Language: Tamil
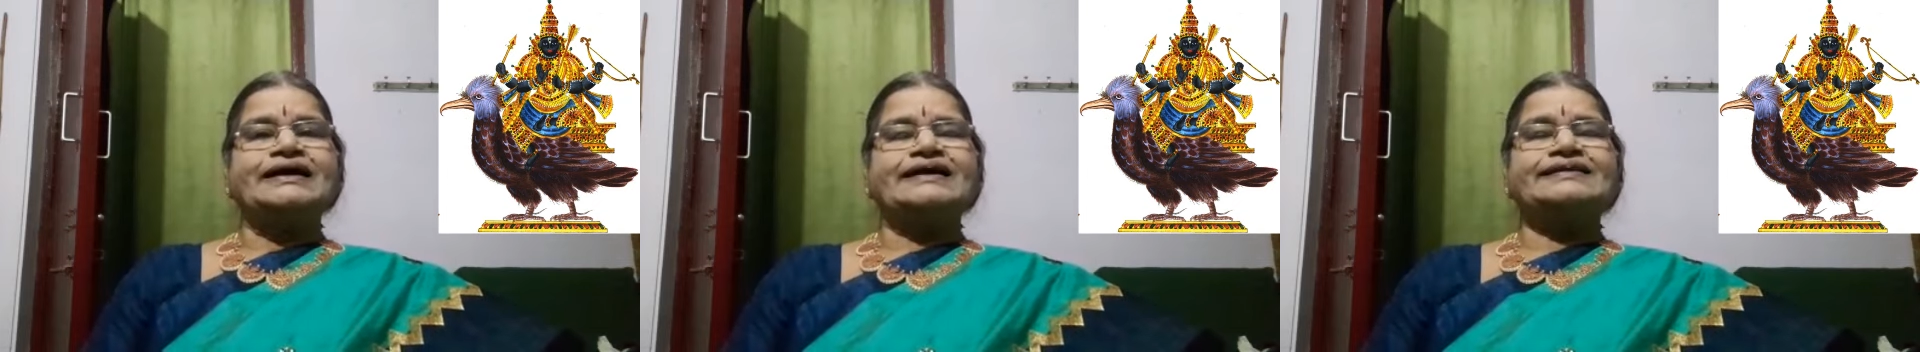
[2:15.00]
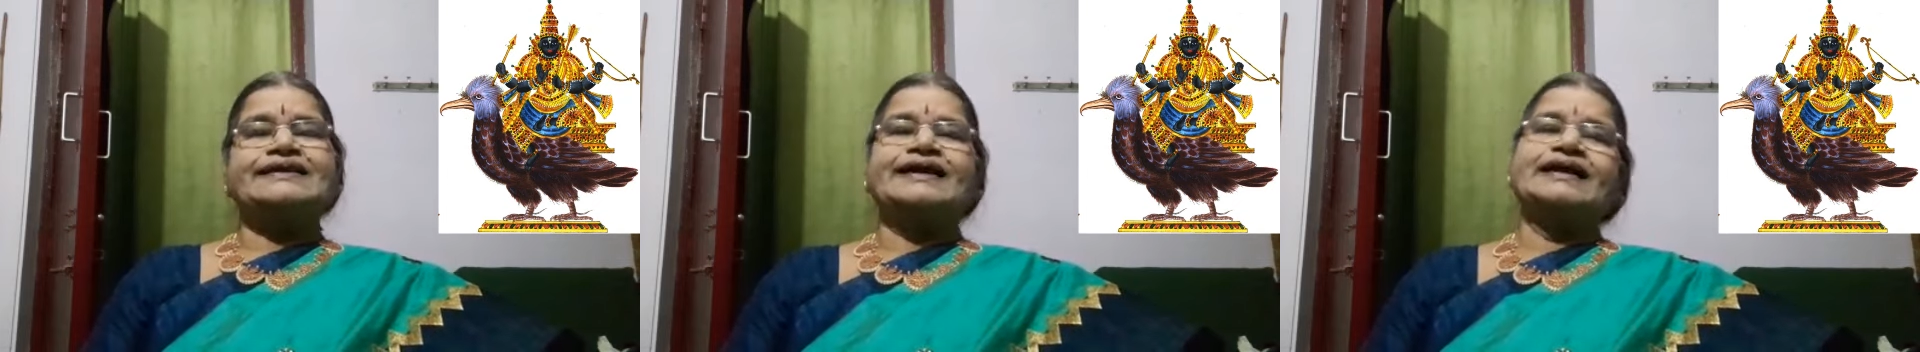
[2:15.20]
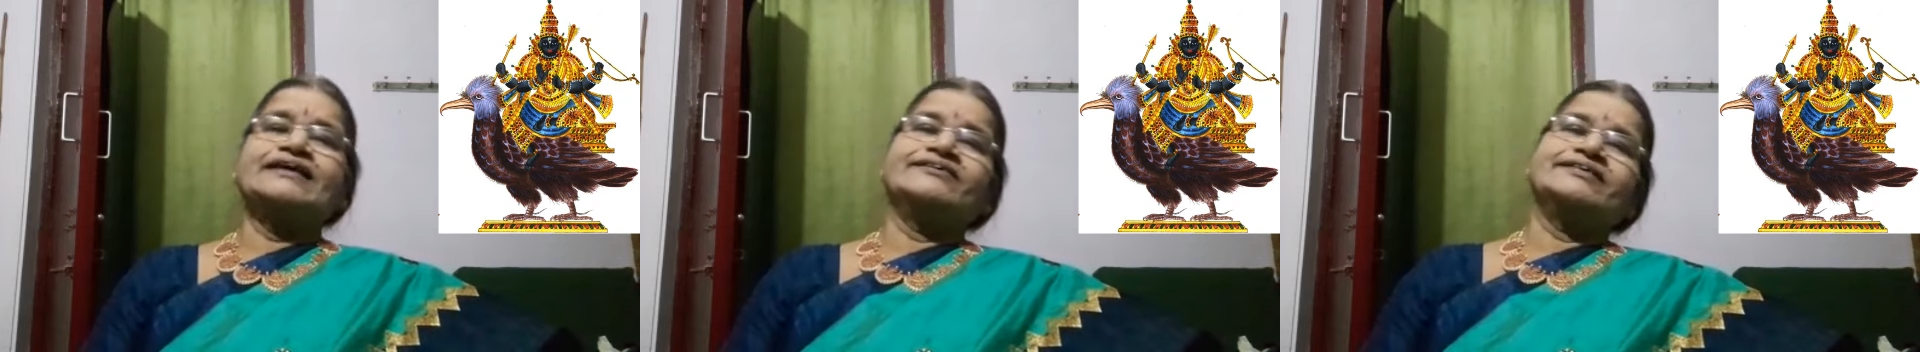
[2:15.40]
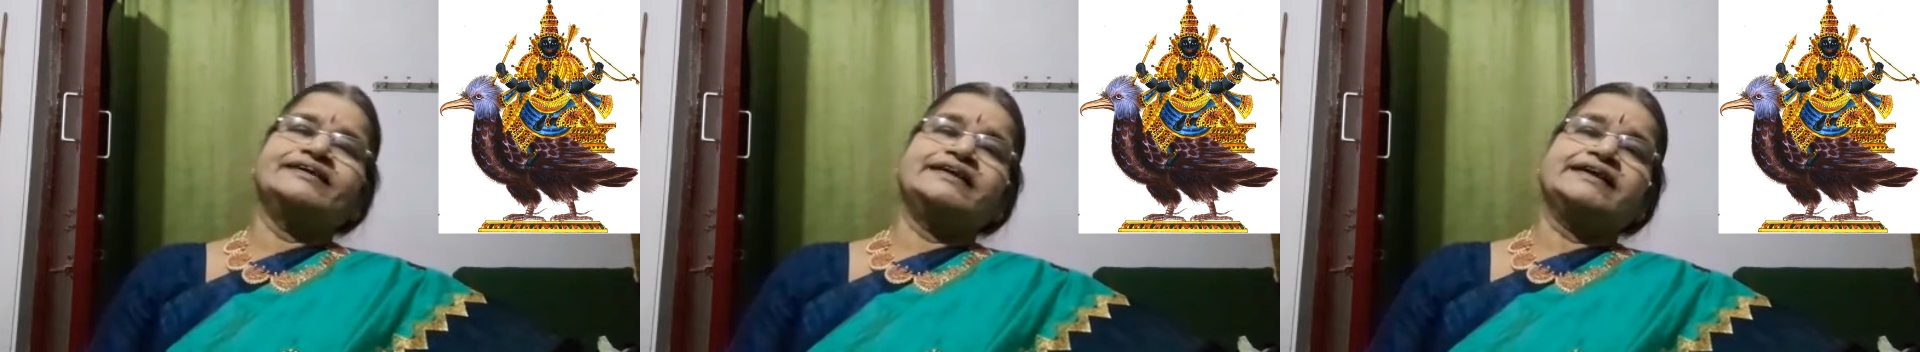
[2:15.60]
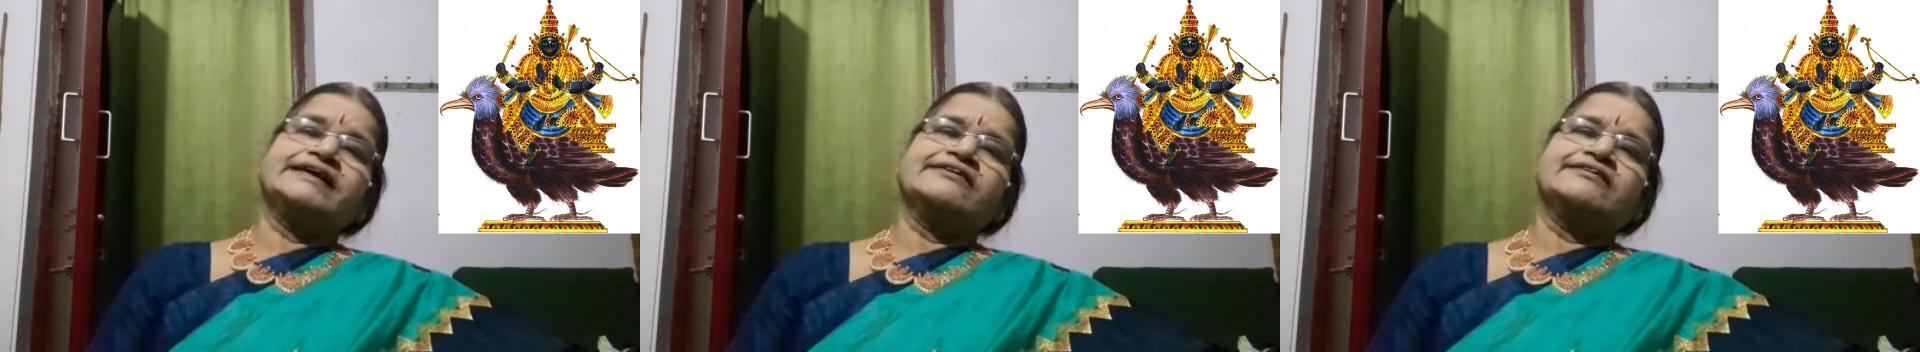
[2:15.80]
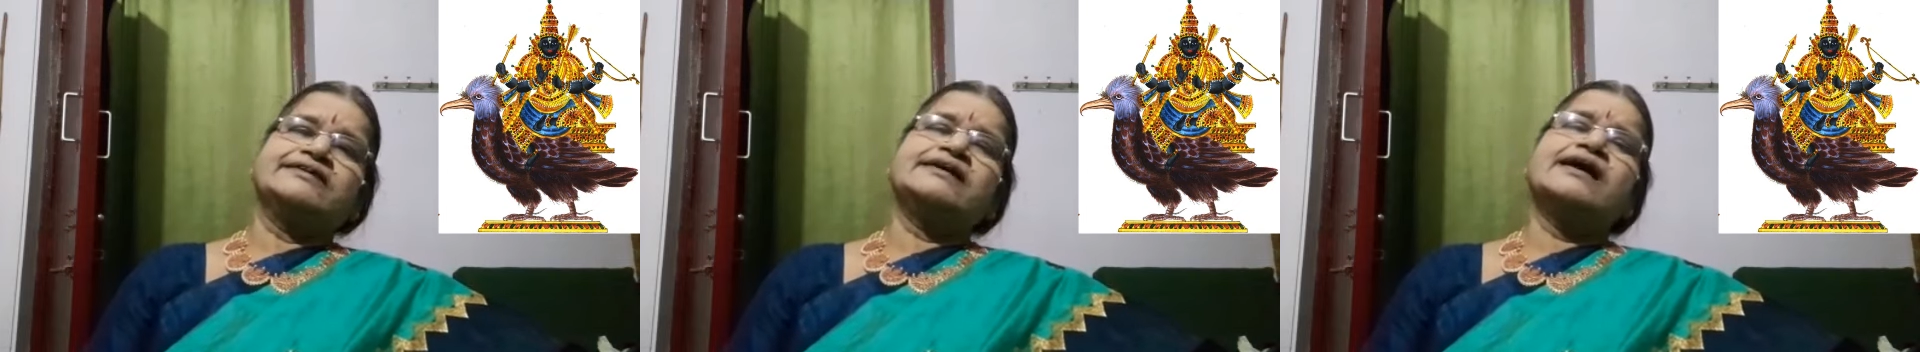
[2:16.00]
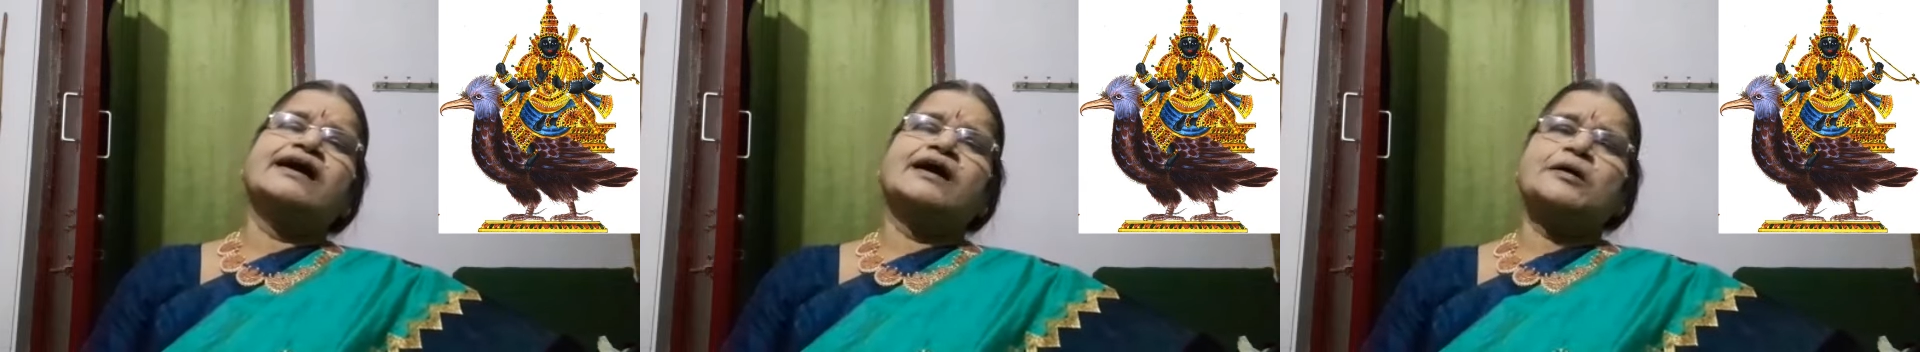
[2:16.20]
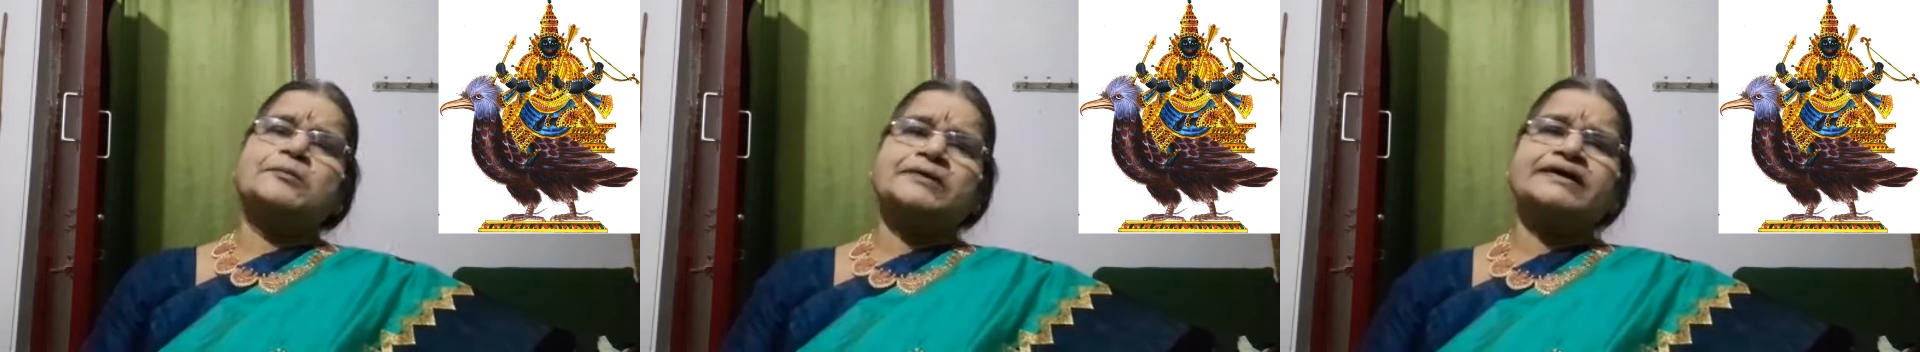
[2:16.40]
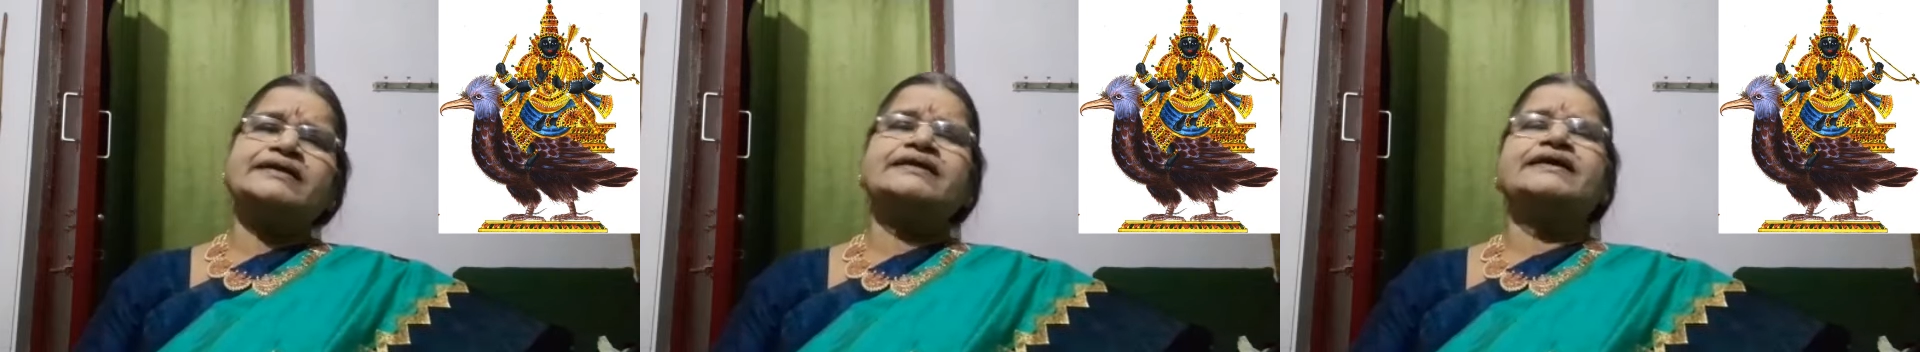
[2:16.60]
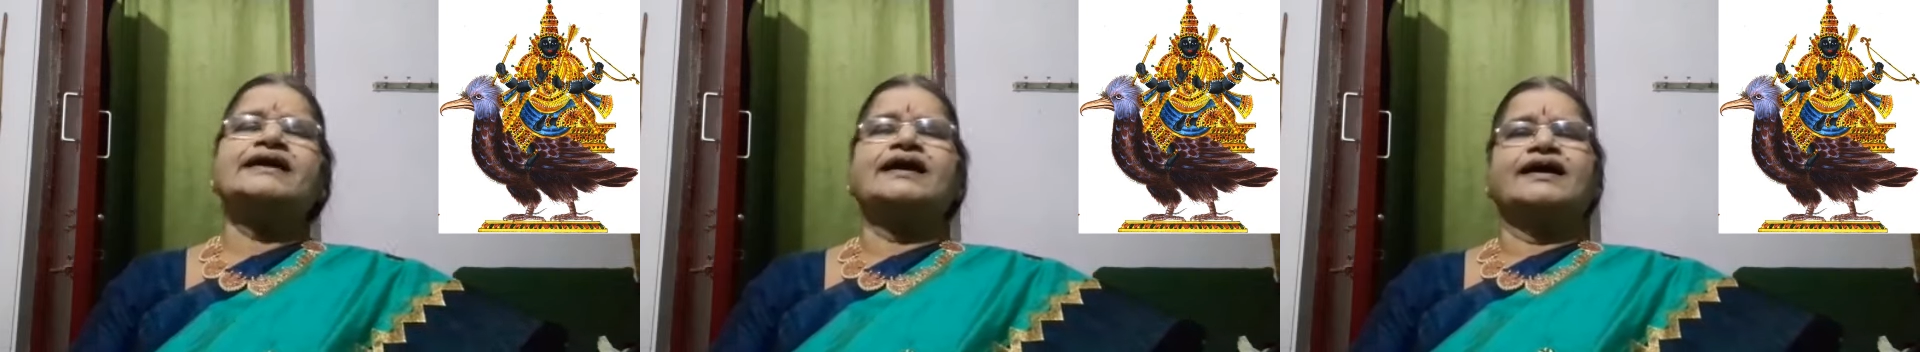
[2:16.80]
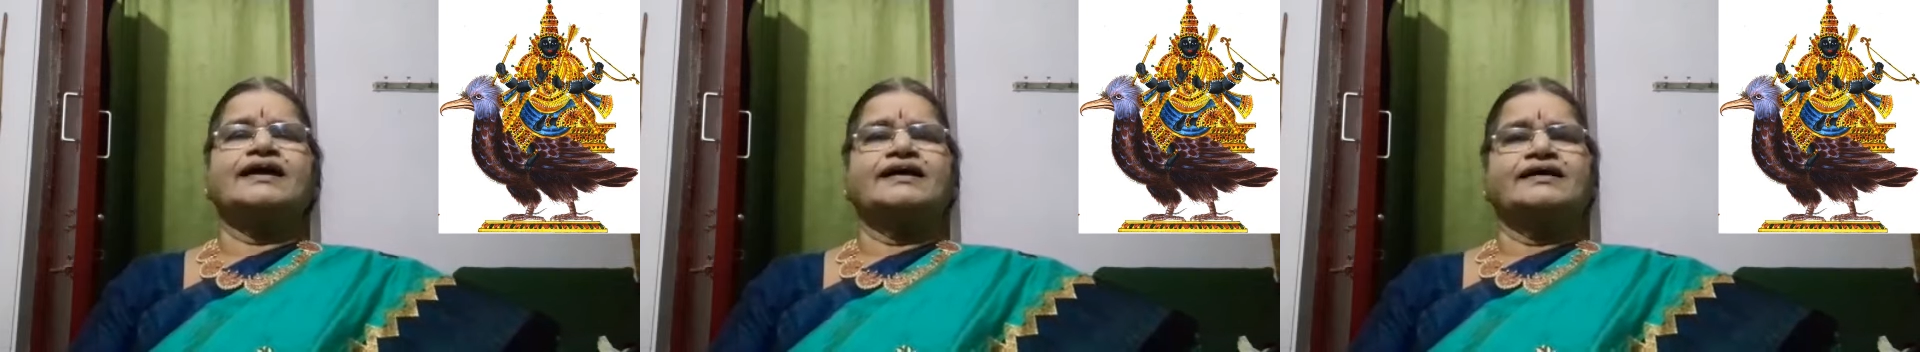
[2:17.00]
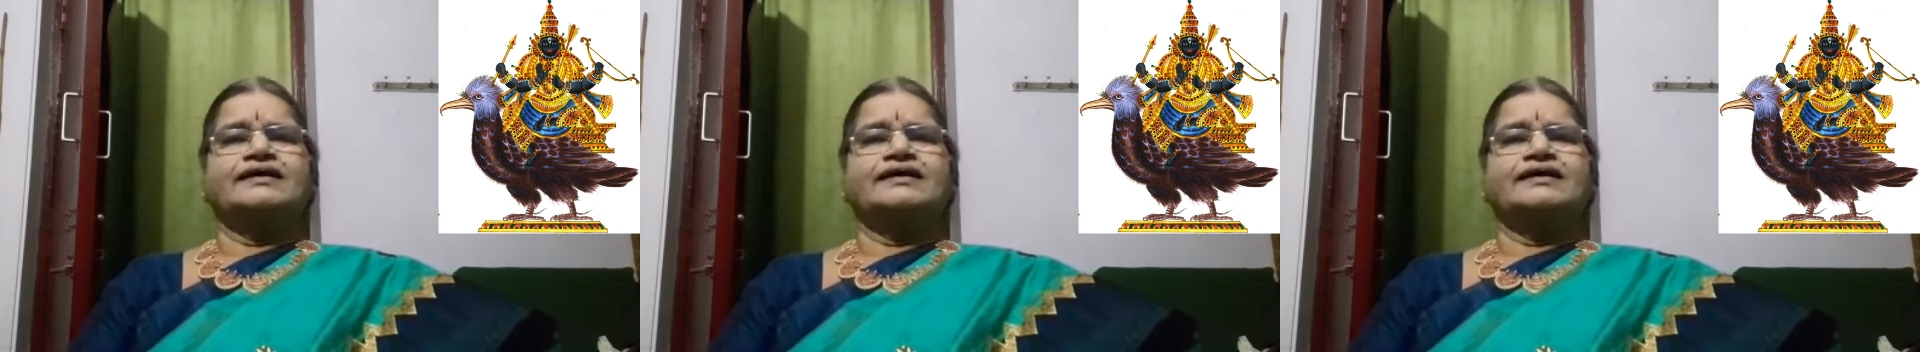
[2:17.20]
அதனால் வந்து நீங்கள் வந்து அமைதியாக